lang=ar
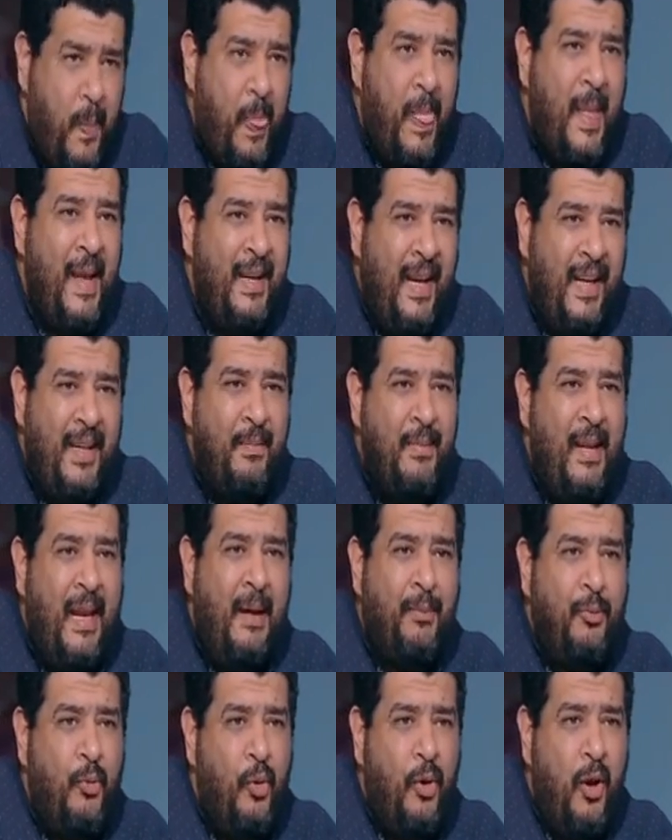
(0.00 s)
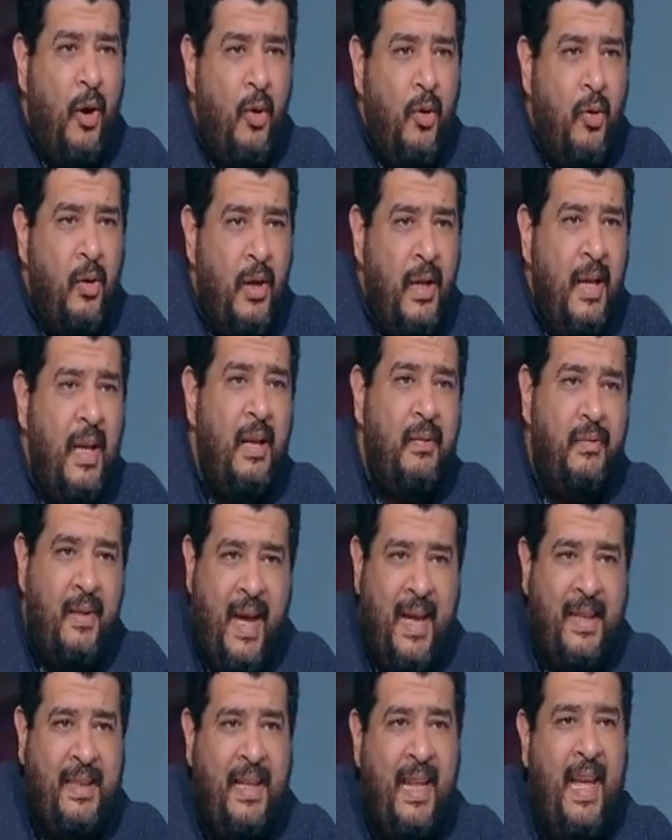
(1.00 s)
ان احنا بنلعب كوره اهو
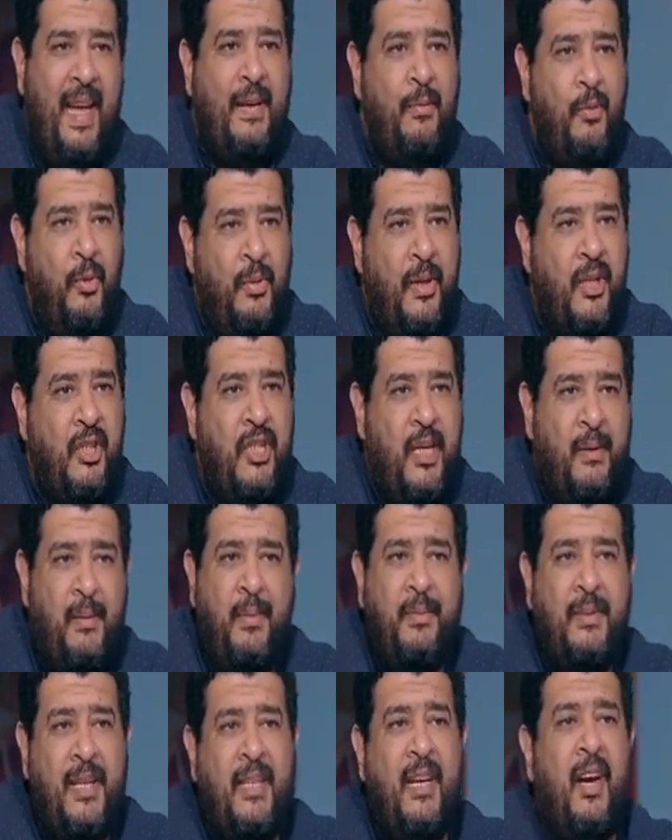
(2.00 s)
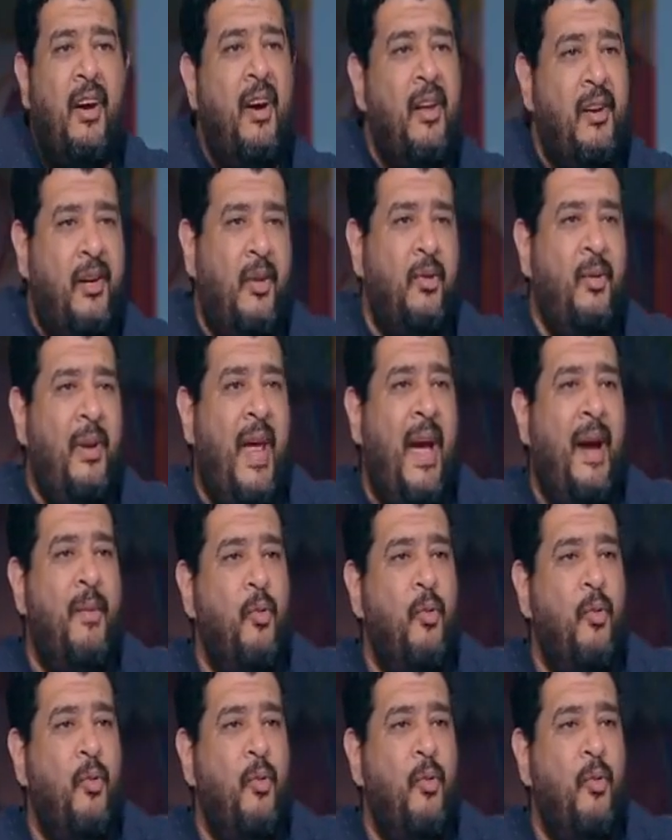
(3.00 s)
فهتلاقي ممكن شباب تانية قرروا يلعبوا